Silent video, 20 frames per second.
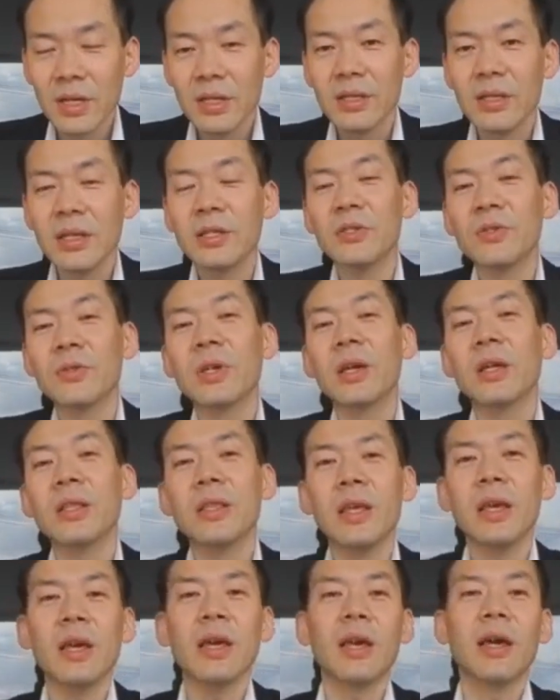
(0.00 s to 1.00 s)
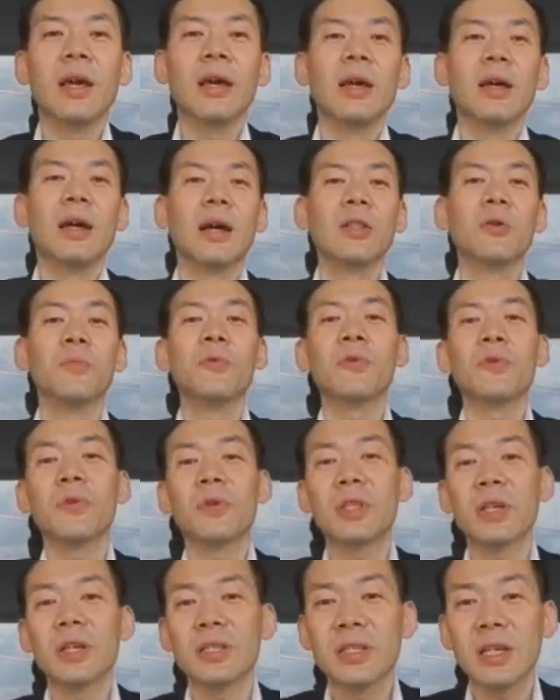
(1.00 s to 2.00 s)
で、受験で目標
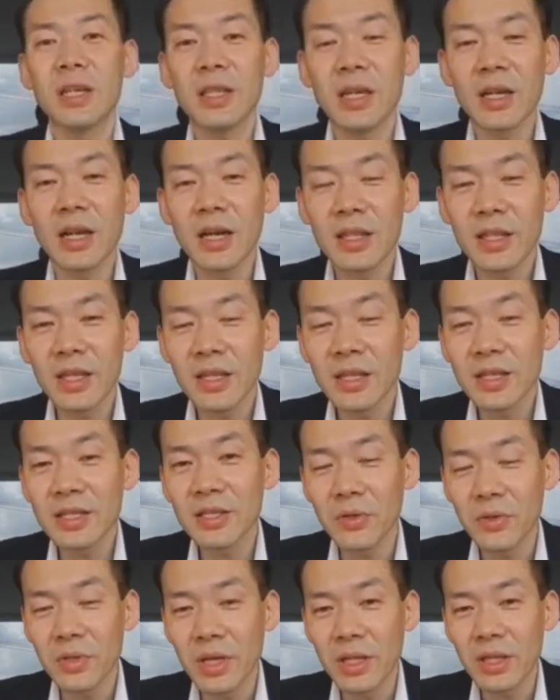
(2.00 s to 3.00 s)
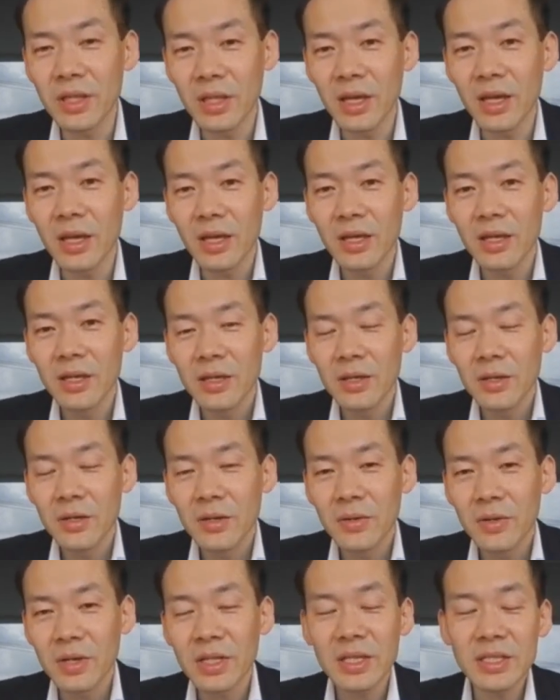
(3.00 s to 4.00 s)
達成って簡単ですよねって、
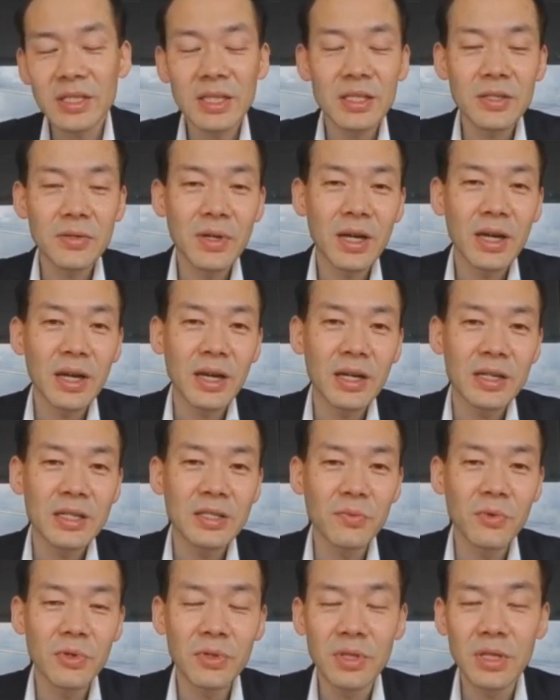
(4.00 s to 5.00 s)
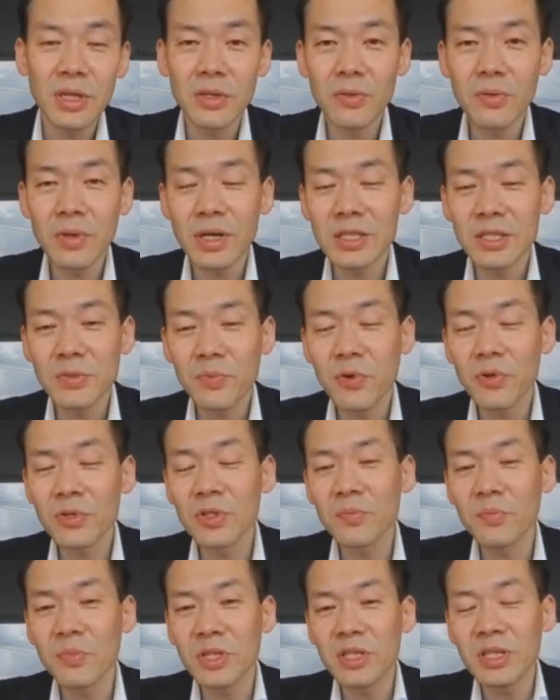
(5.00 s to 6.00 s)
私たちはいつも言ってるのは
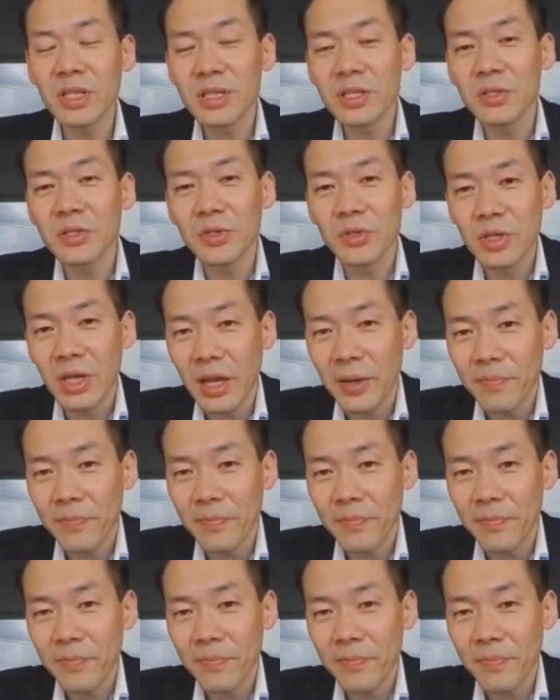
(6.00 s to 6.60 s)
スポーツ、ビジネス、受験、